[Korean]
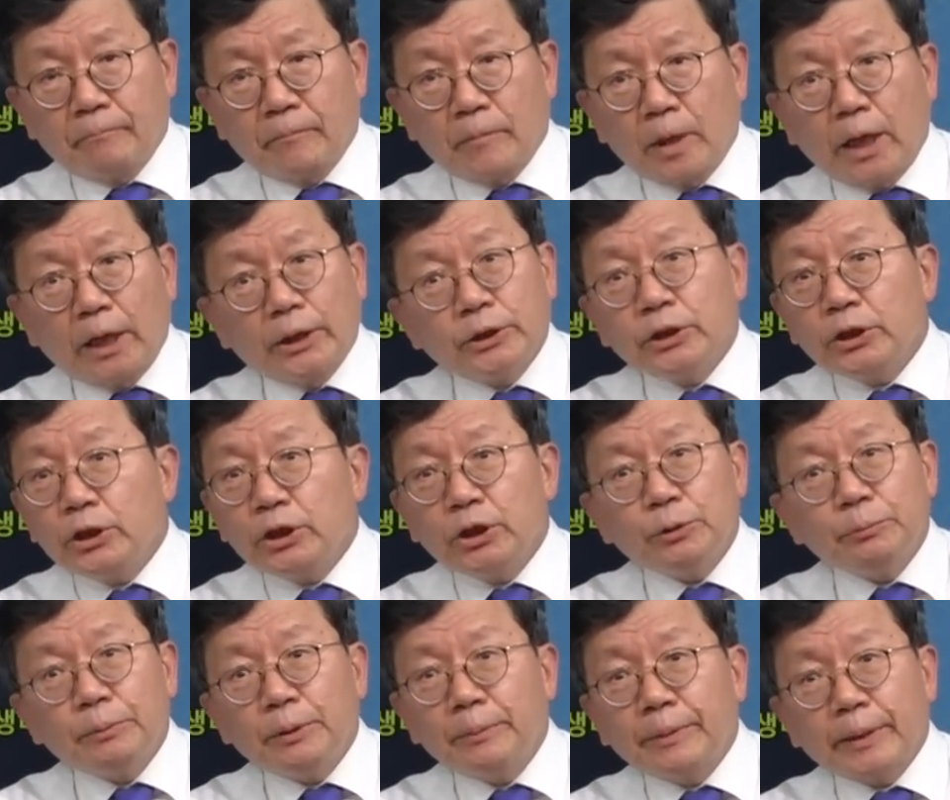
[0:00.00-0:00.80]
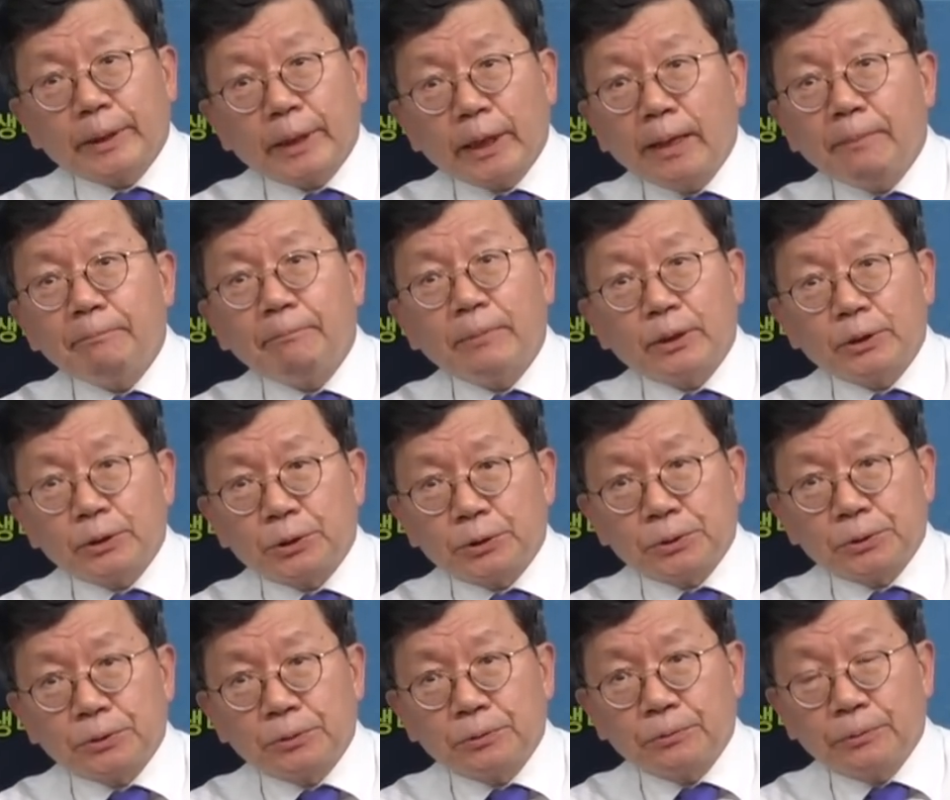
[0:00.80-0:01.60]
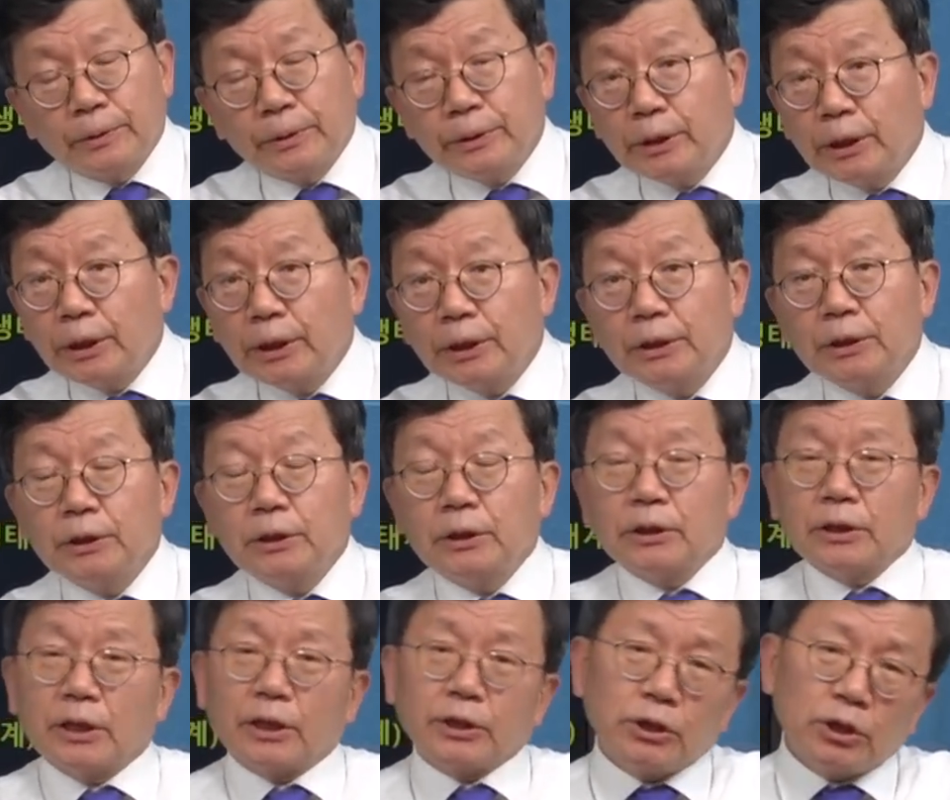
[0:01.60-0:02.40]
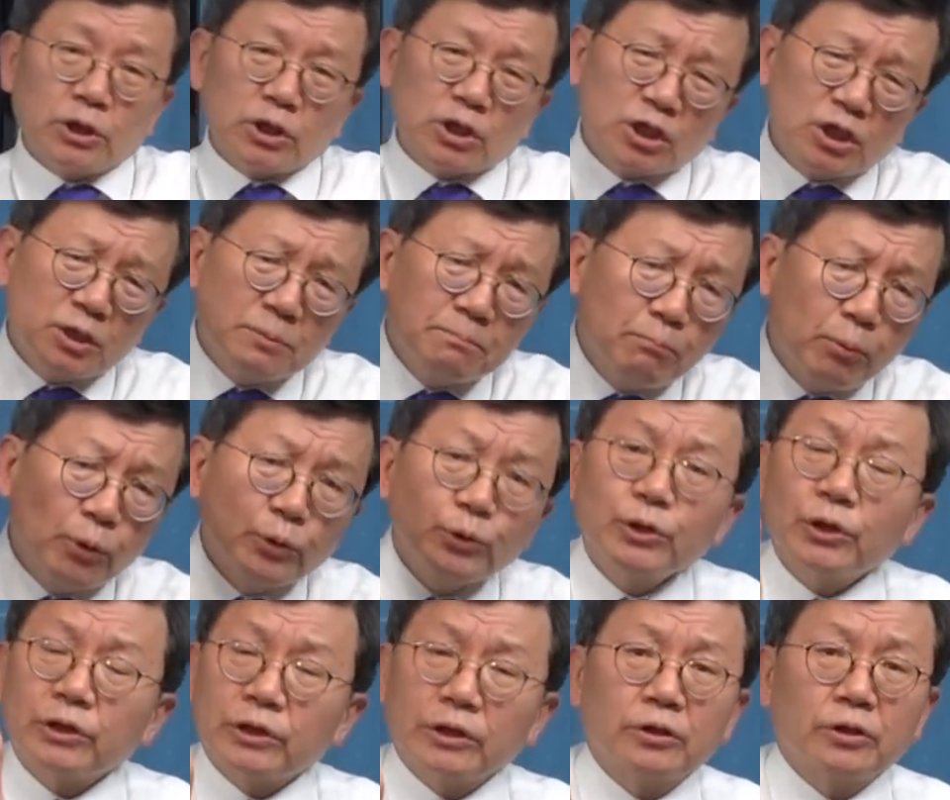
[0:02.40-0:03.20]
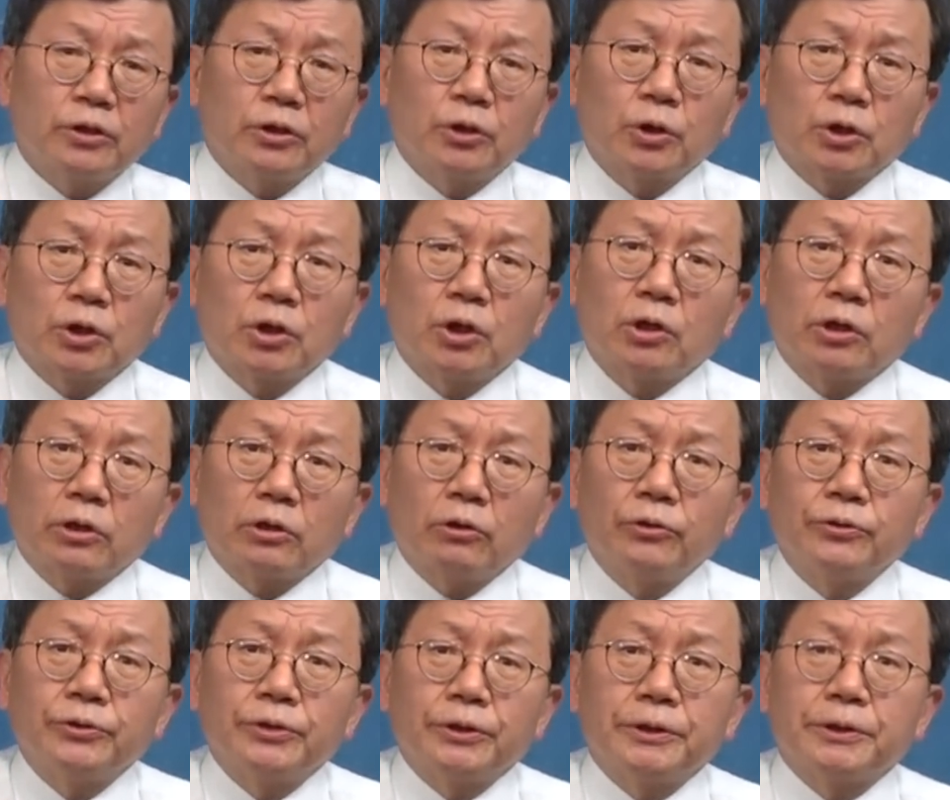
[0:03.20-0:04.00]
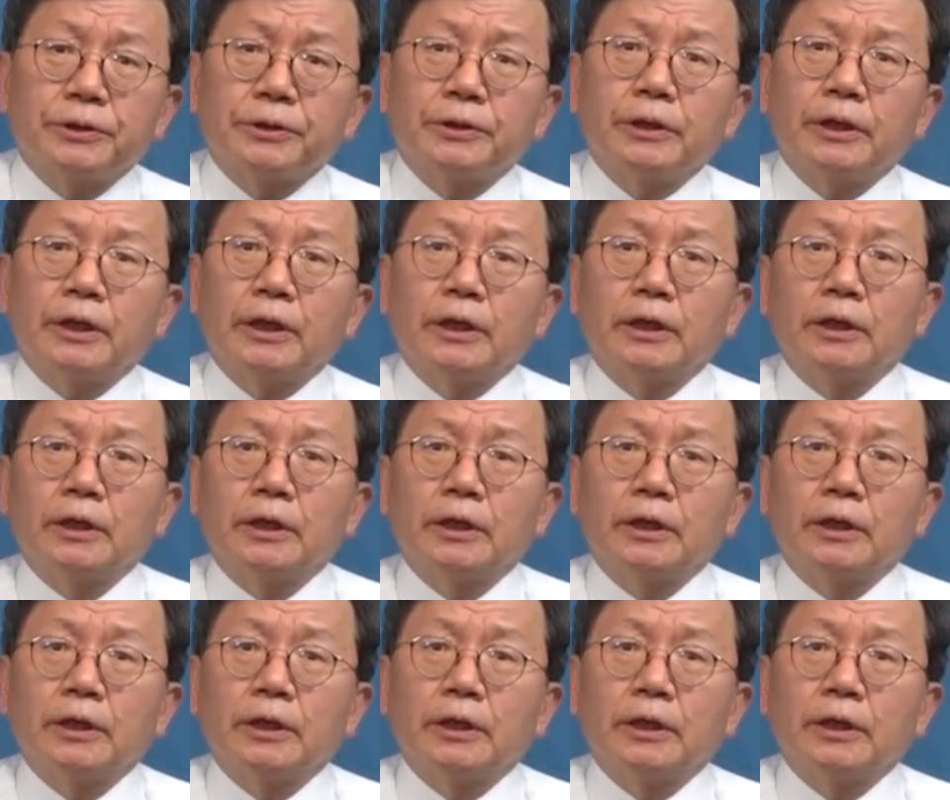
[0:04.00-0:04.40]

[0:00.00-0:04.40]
아직 2 0밖에안 맞았어. 왜냐? 당신은 근본적인 걸 건드린 거야.